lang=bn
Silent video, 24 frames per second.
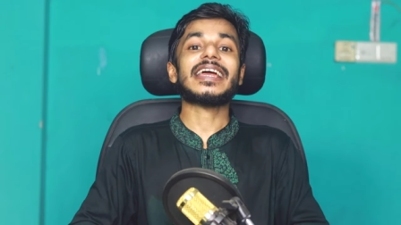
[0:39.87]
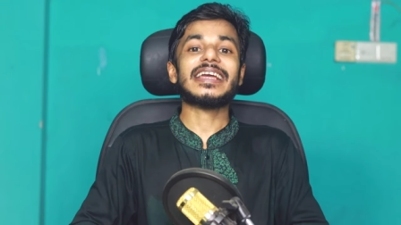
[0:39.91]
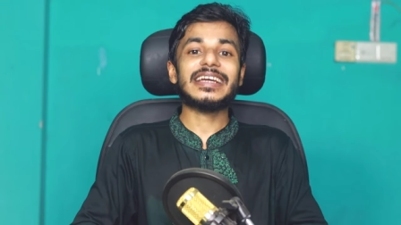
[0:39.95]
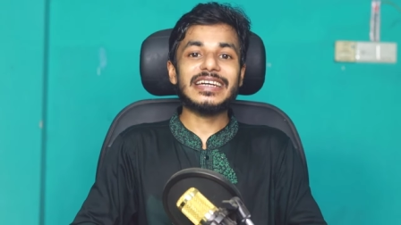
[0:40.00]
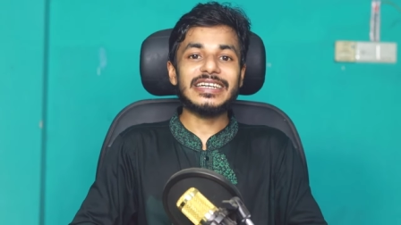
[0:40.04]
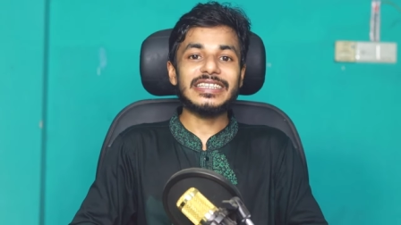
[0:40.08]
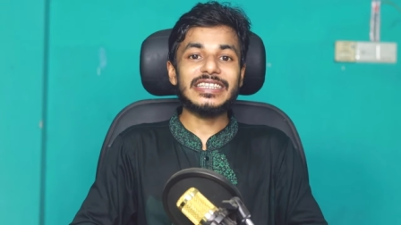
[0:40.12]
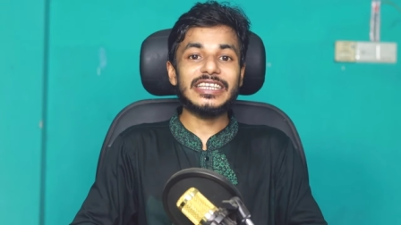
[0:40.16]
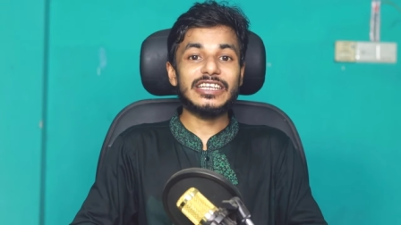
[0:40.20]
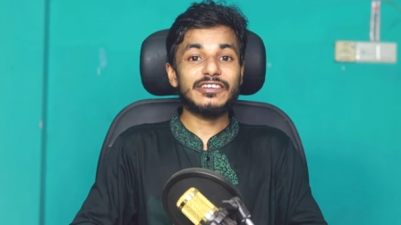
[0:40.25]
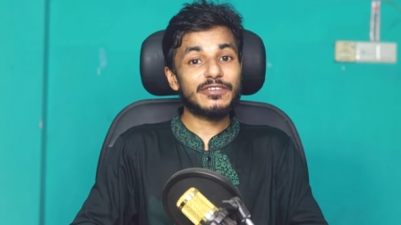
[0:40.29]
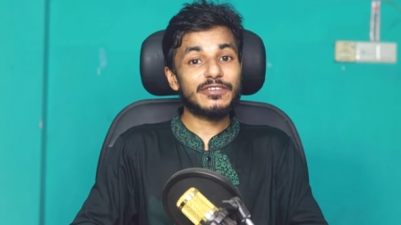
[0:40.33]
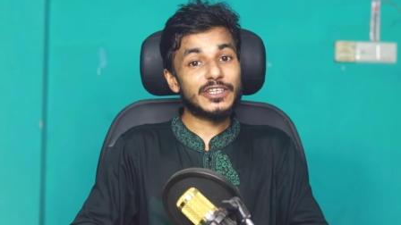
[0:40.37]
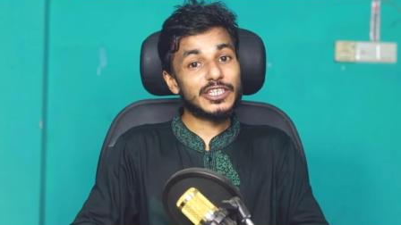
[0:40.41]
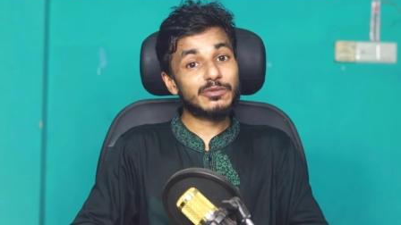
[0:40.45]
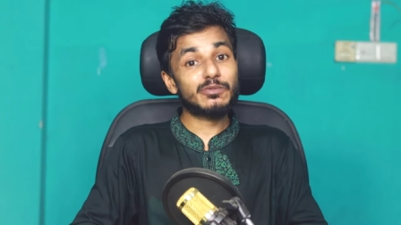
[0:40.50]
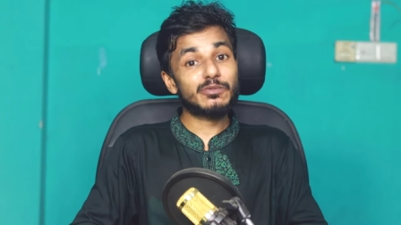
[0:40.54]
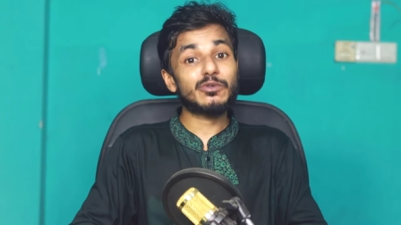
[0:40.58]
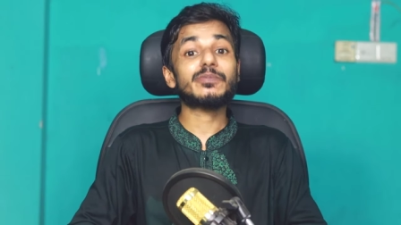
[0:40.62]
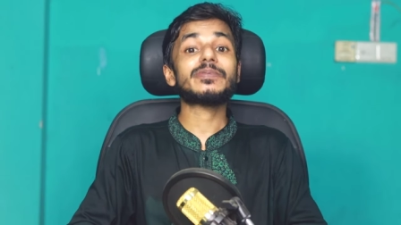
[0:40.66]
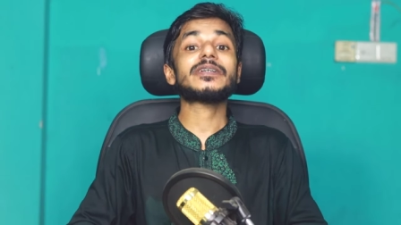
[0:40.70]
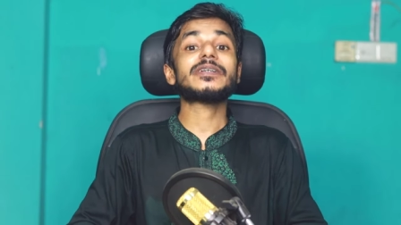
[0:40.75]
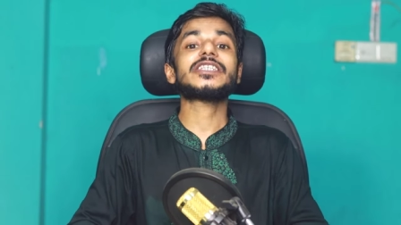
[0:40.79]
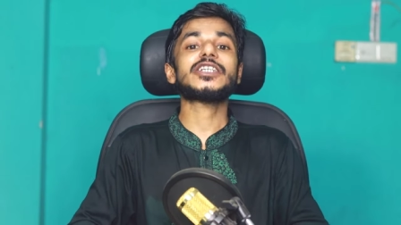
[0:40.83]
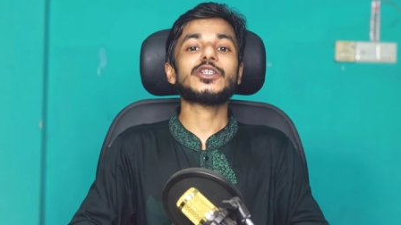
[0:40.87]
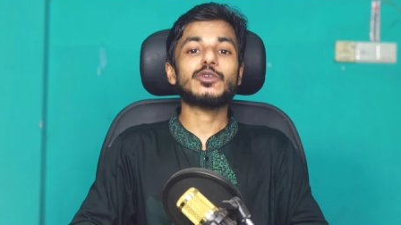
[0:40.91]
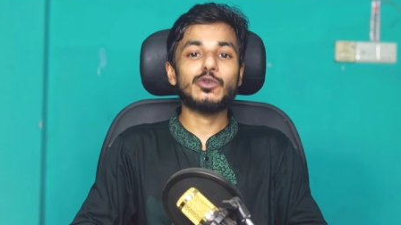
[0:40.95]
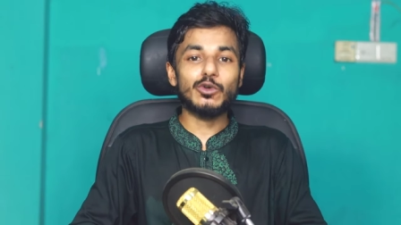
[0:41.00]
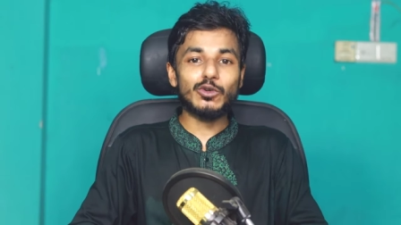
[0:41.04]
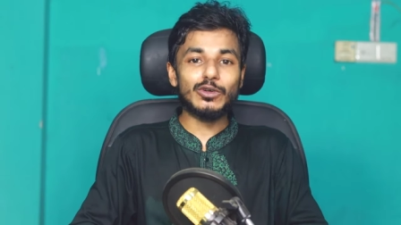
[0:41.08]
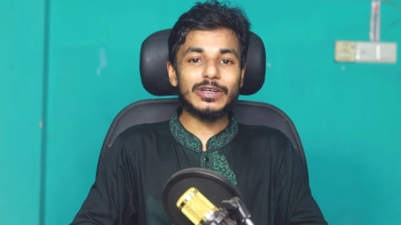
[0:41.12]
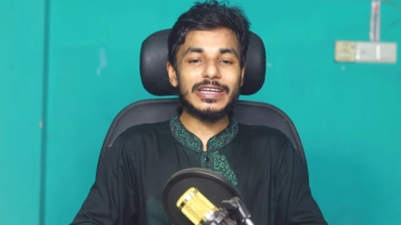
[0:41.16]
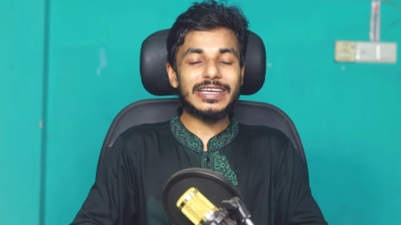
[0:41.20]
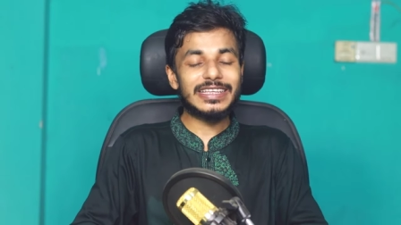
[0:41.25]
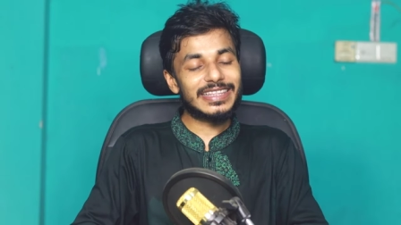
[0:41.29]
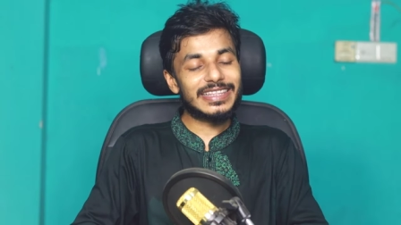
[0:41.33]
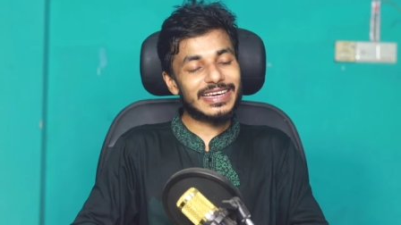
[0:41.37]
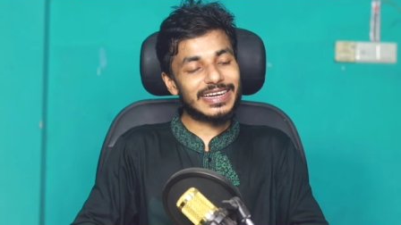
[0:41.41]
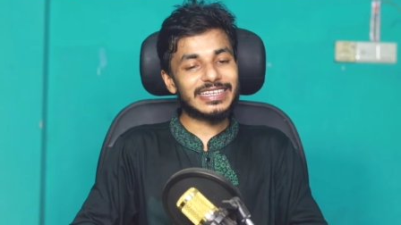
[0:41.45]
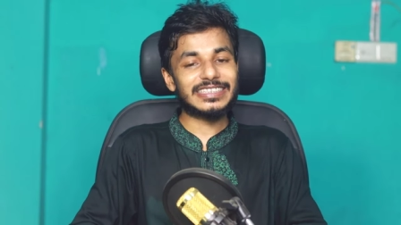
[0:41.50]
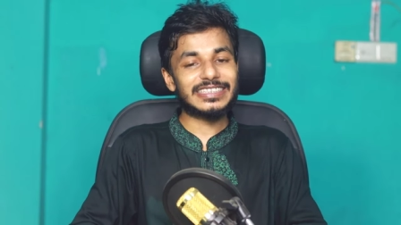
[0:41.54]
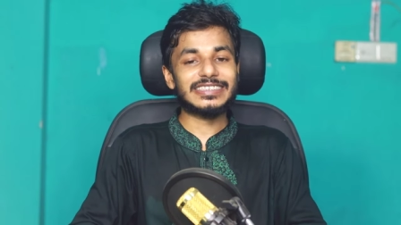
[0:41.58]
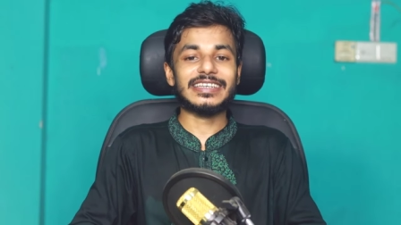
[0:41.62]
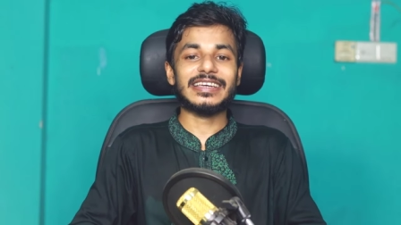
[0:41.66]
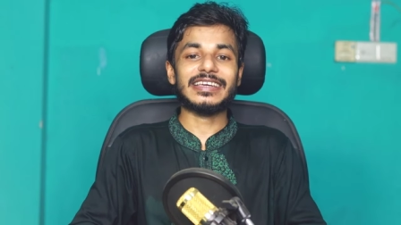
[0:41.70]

নায়িকাদের ফেসবুক পেজে ঢুকলেই দেখা